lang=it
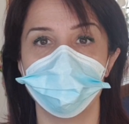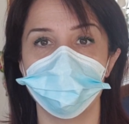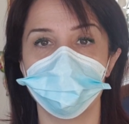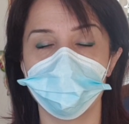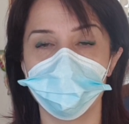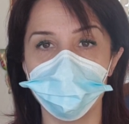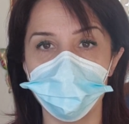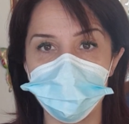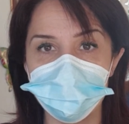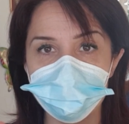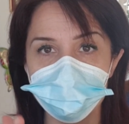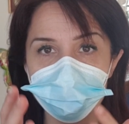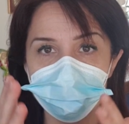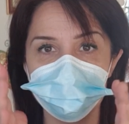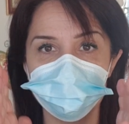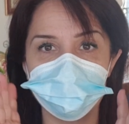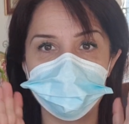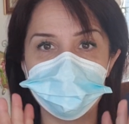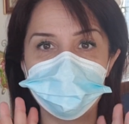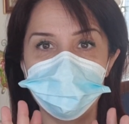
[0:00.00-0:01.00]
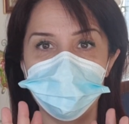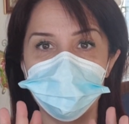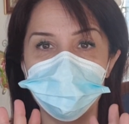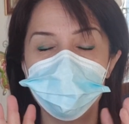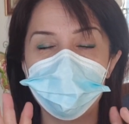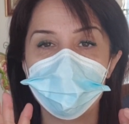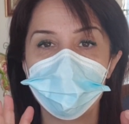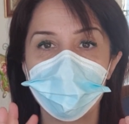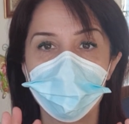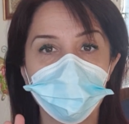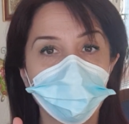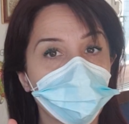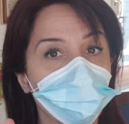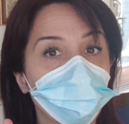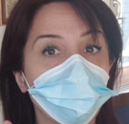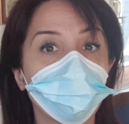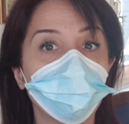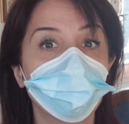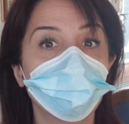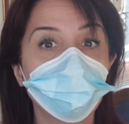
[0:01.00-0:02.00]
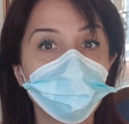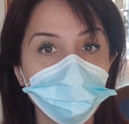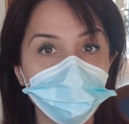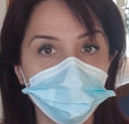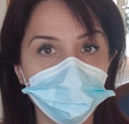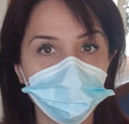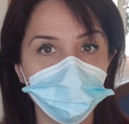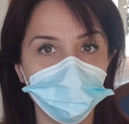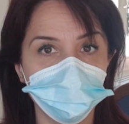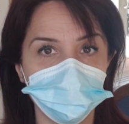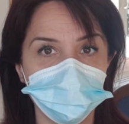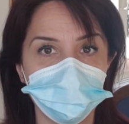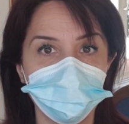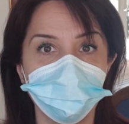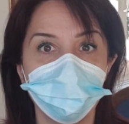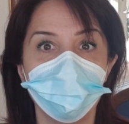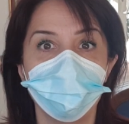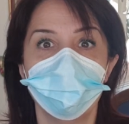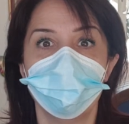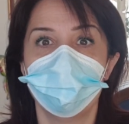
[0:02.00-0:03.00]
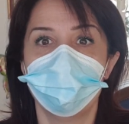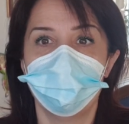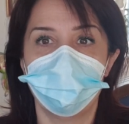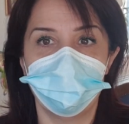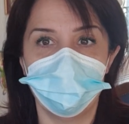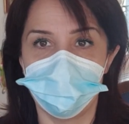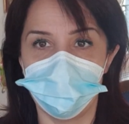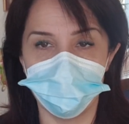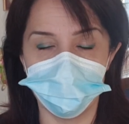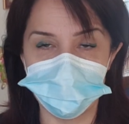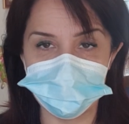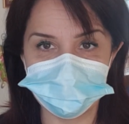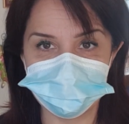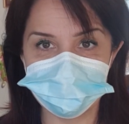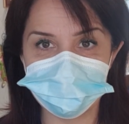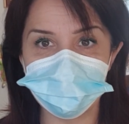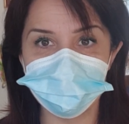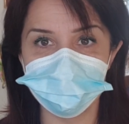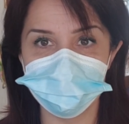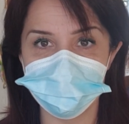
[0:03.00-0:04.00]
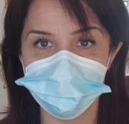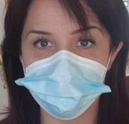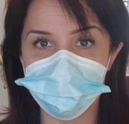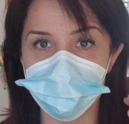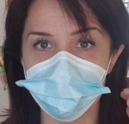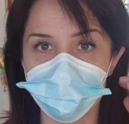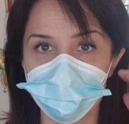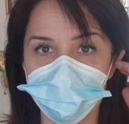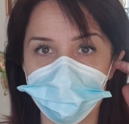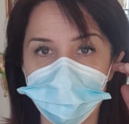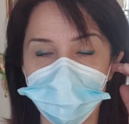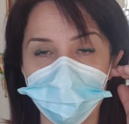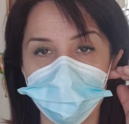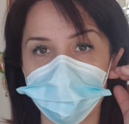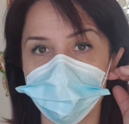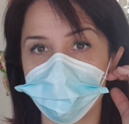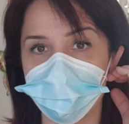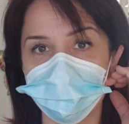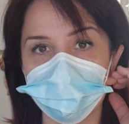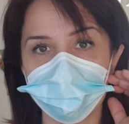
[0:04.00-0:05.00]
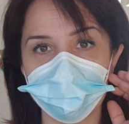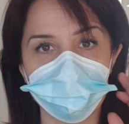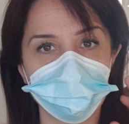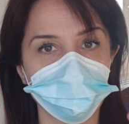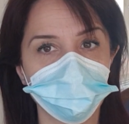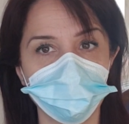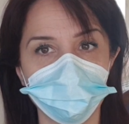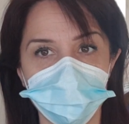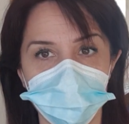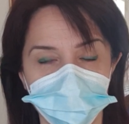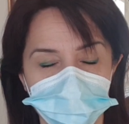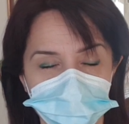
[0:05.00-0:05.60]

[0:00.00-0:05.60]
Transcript: per quanto sia comunque abbastanza sicura, per quanto sicura